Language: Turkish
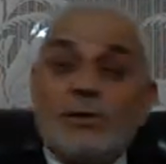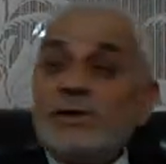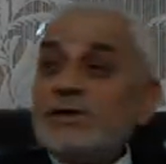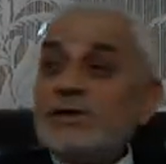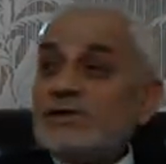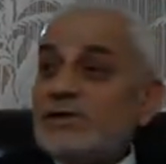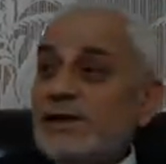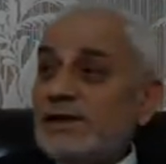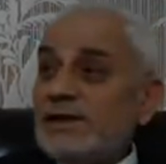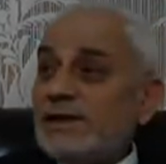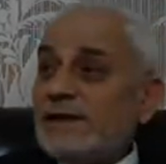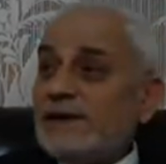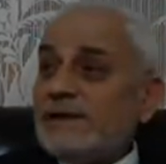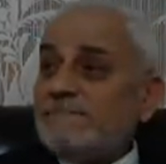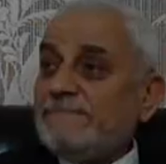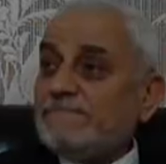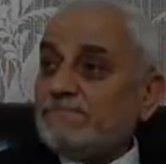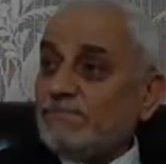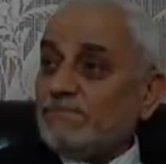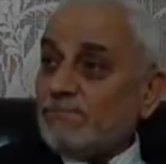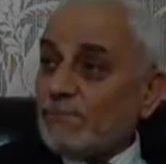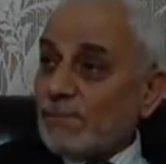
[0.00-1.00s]
Dolayısıyla
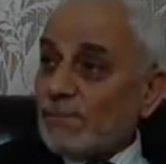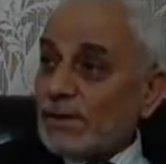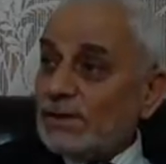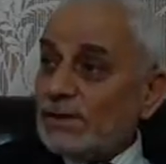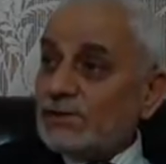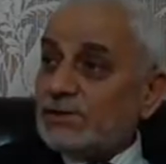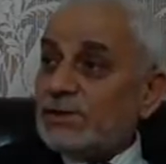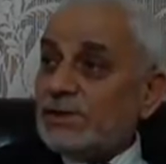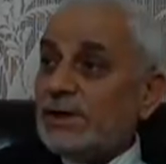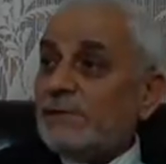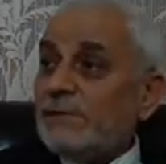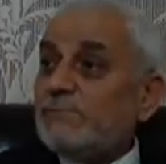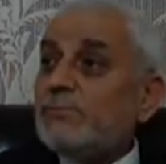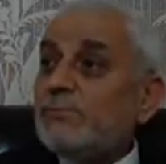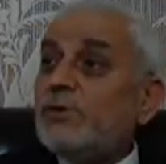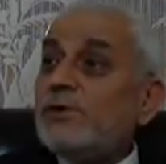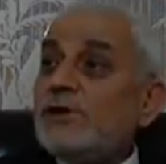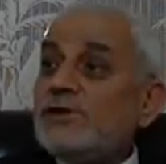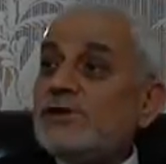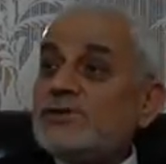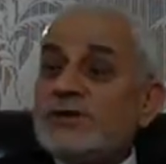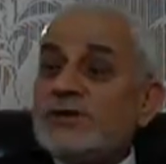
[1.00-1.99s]
da işte
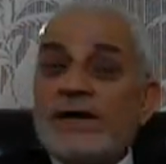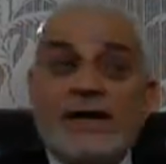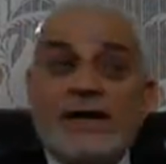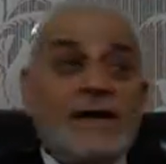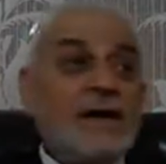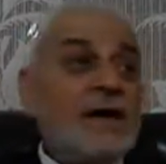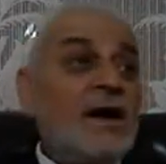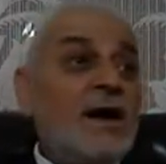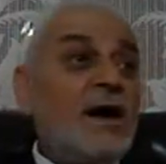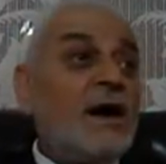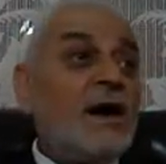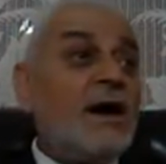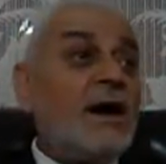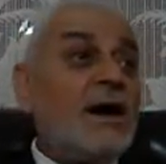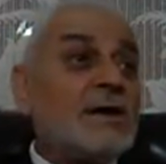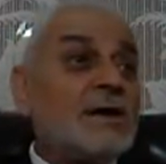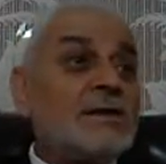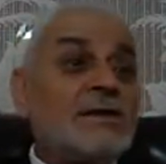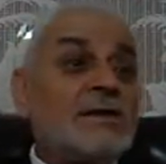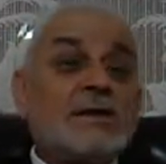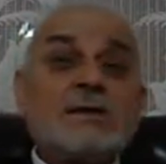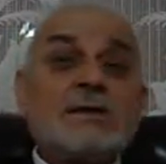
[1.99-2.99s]
böylece
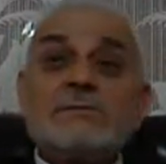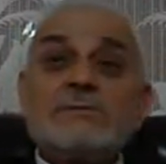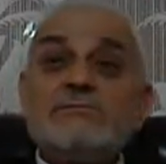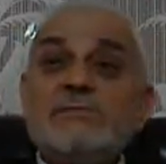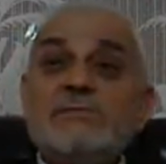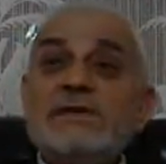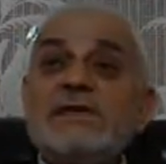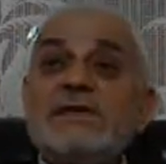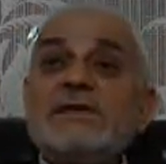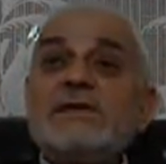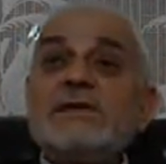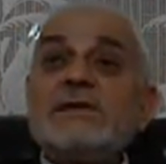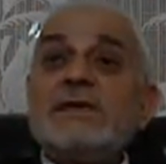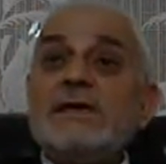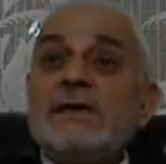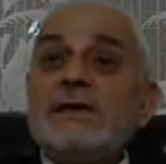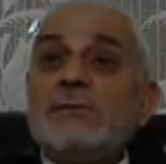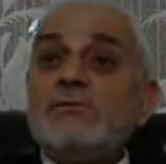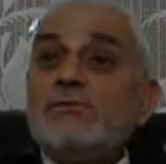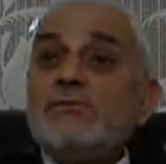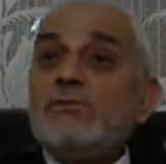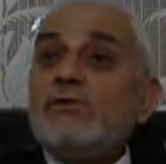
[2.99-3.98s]
artık bir
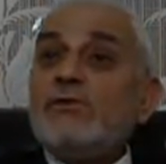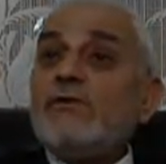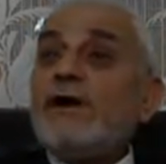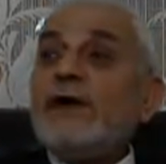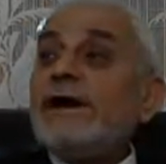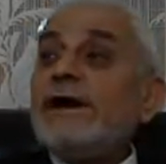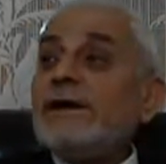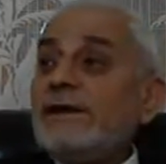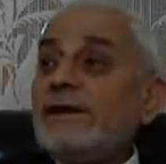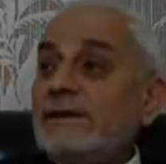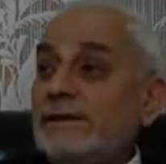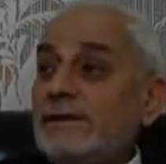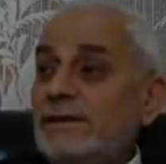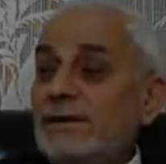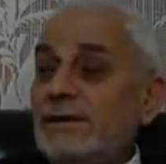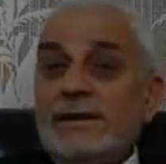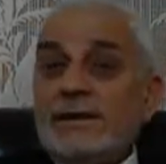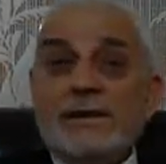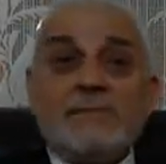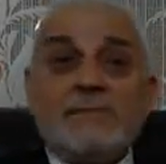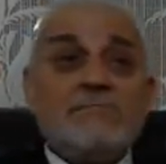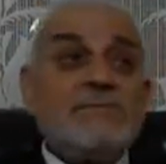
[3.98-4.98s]
müvahit,
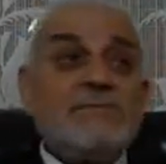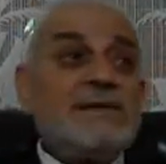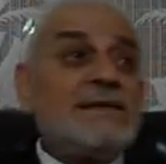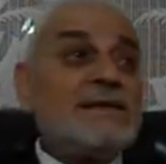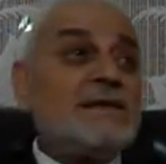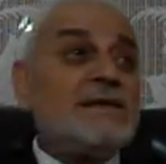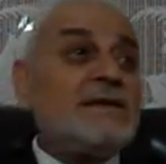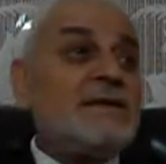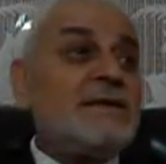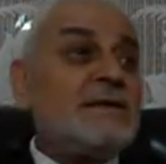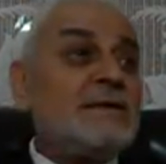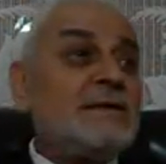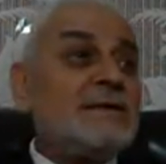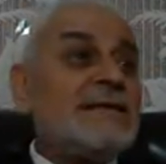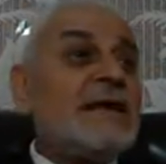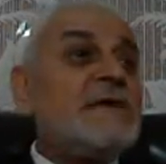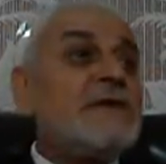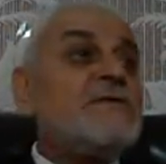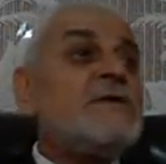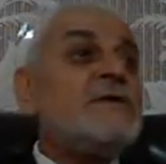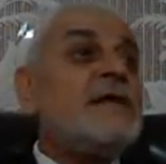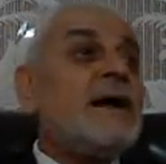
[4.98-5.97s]
bir
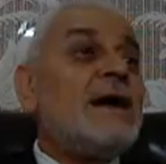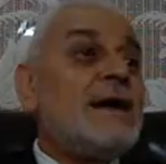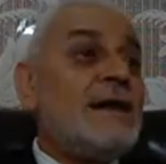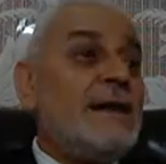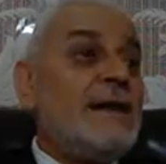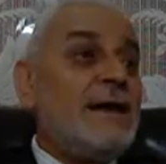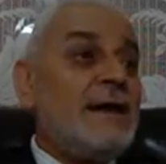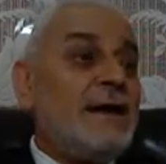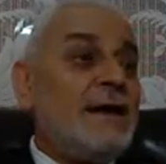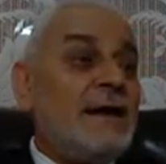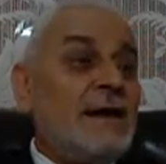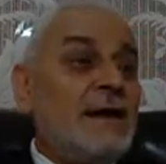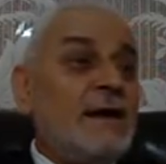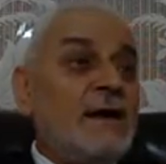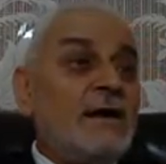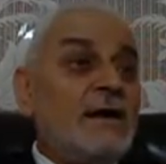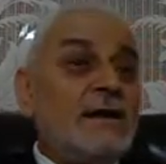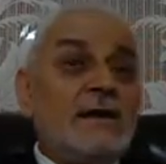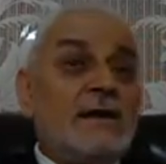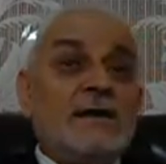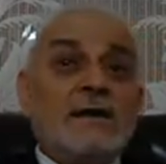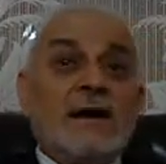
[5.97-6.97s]
tevhid ehli
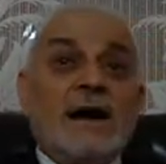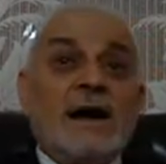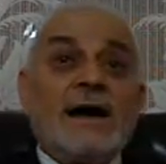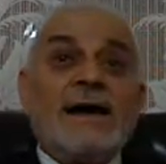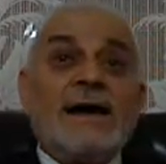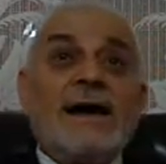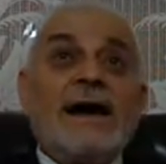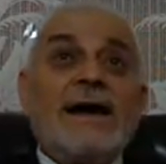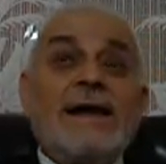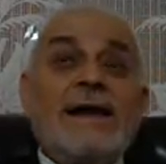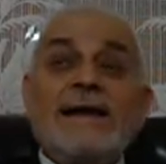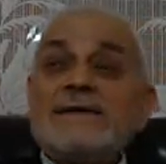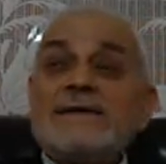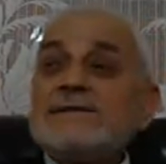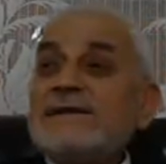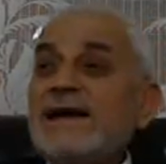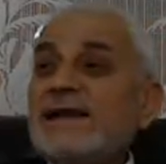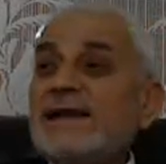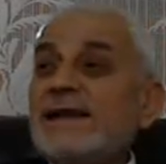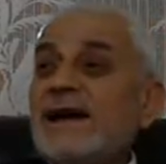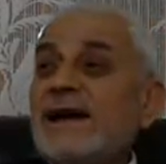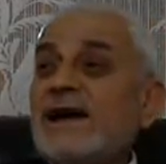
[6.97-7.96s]
hayale,
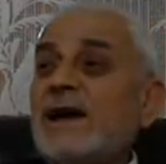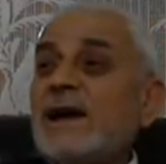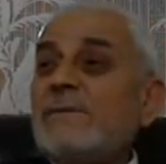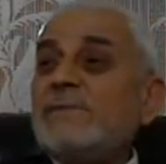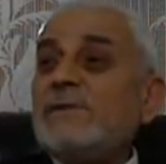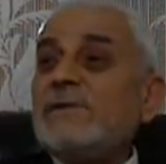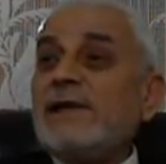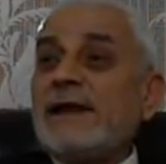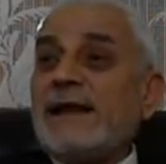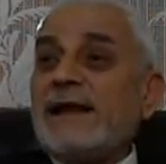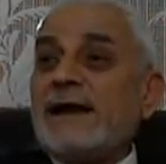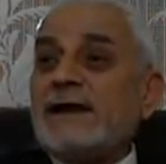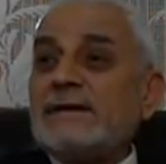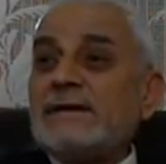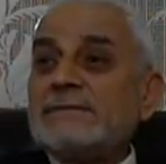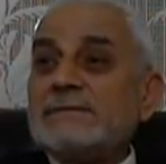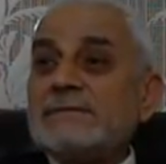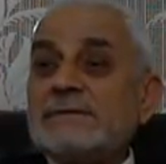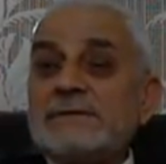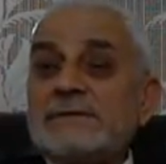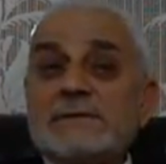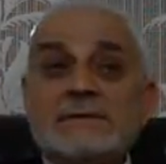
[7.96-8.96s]
zanna kapılarak
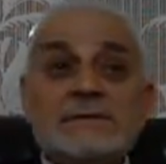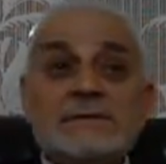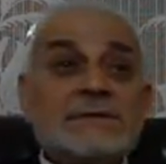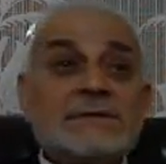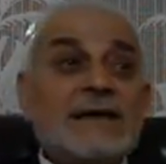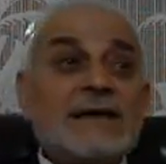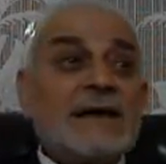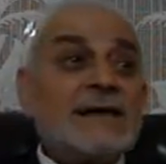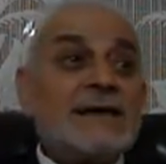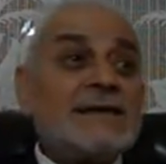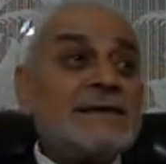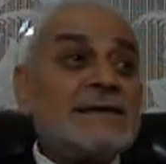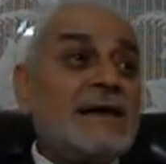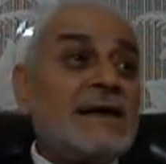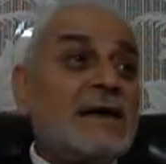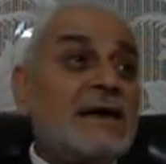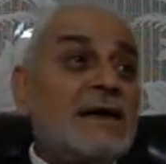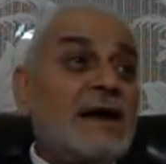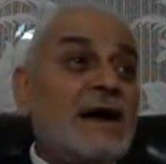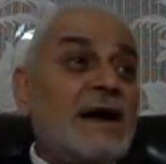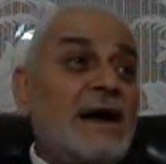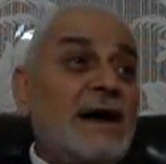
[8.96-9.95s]

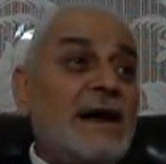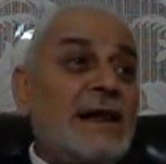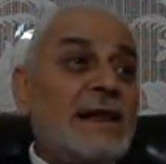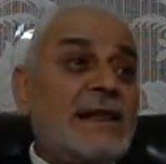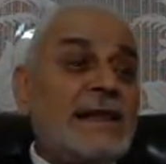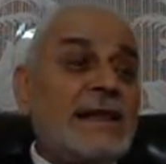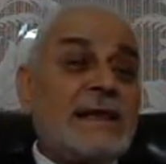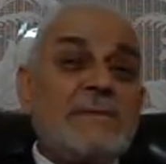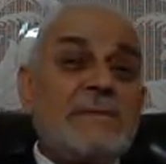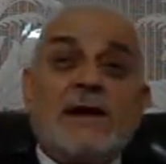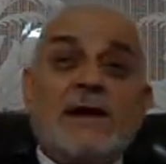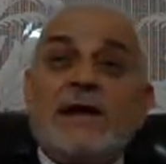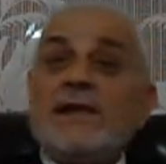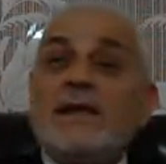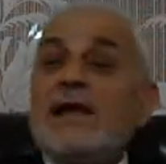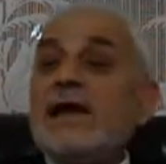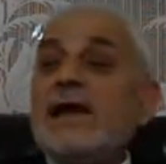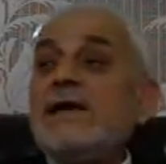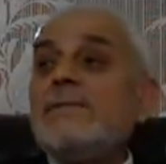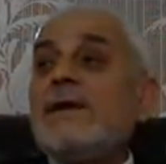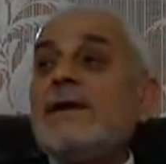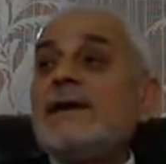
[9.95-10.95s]
zannındaki, hayalindeki bir
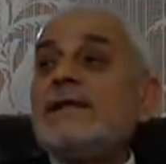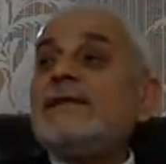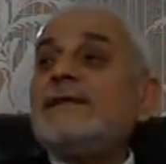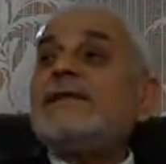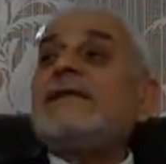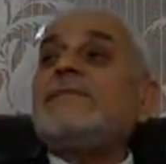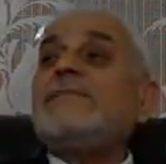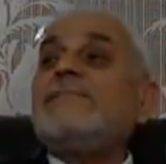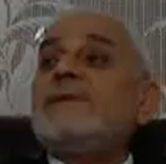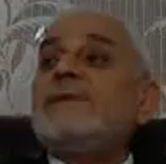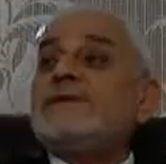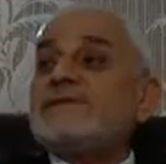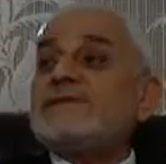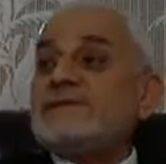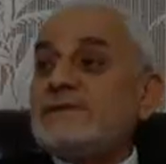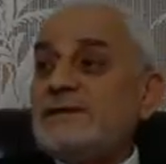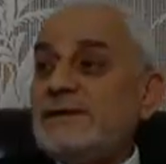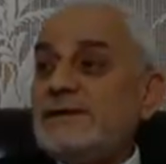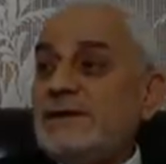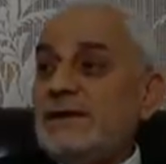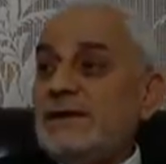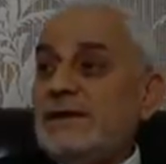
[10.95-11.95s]
Allah'a ibadet
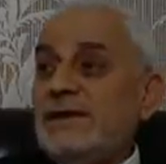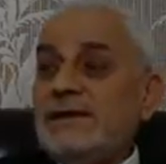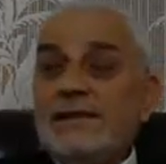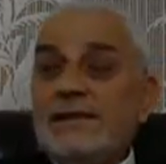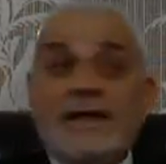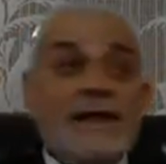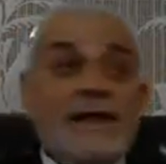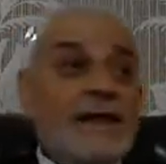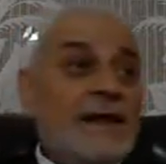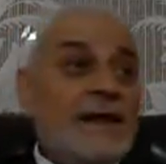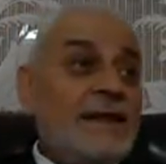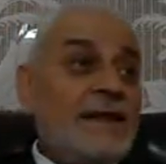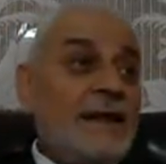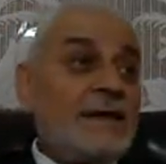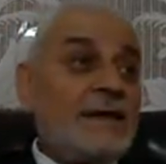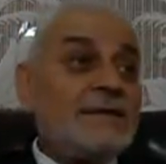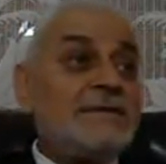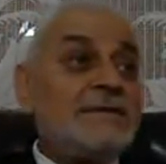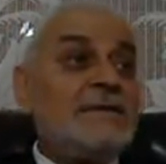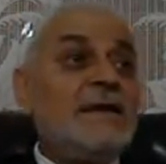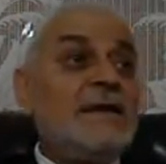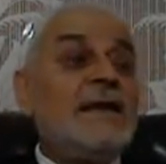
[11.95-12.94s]
etmez. Nereye
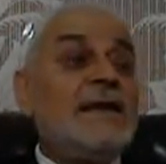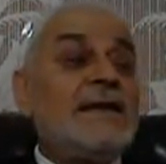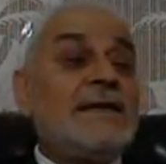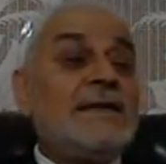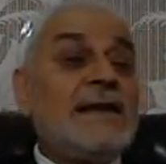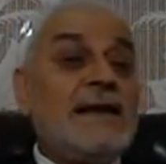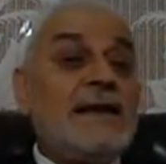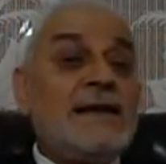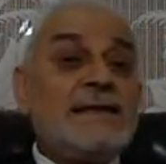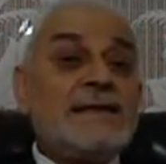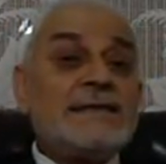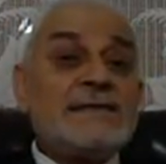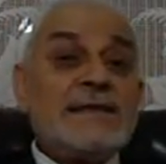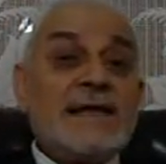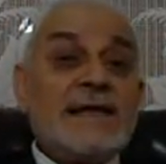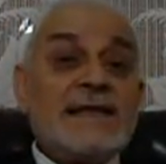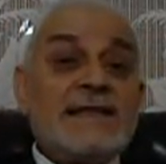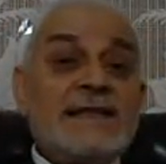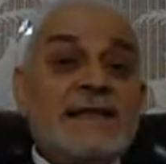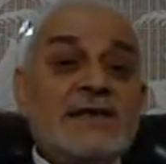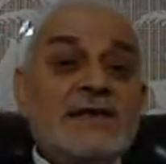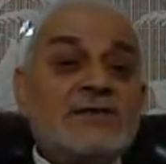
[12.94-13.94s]
der?
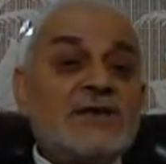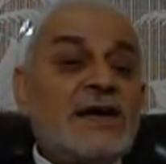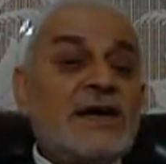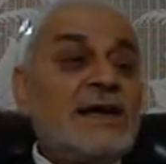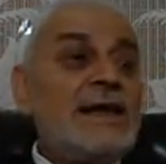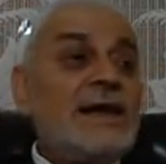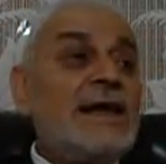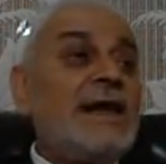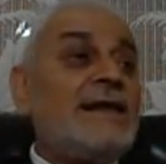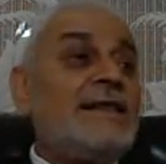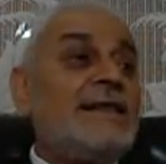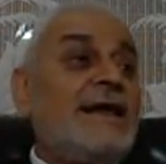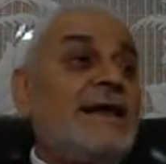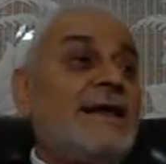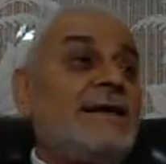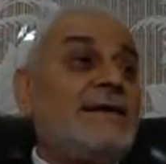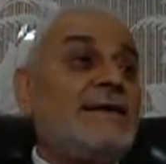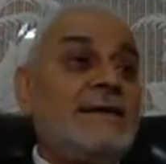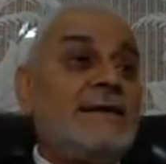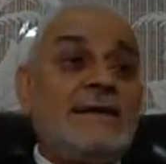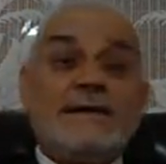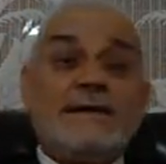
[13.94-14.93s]
Kendisinden tecelli
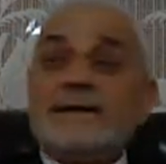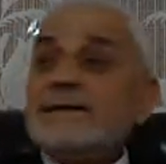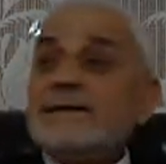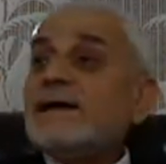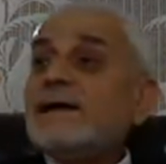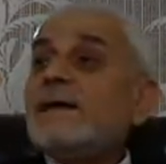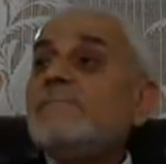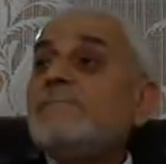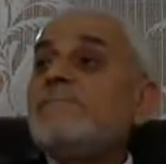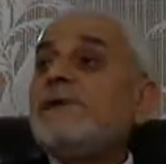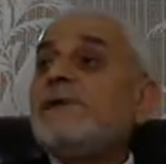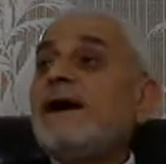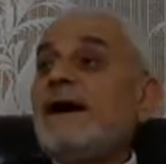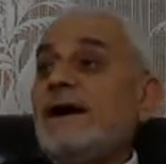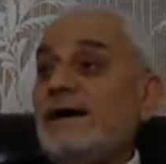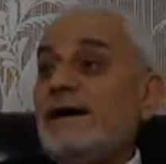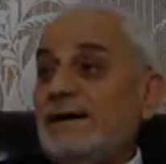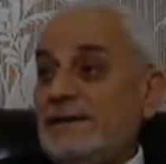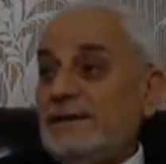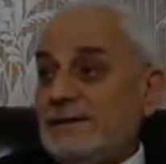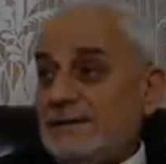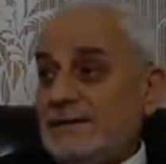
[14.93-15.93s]
eden
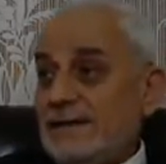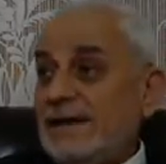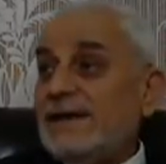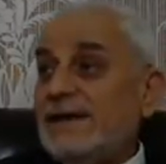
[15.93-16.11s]
Rabb'a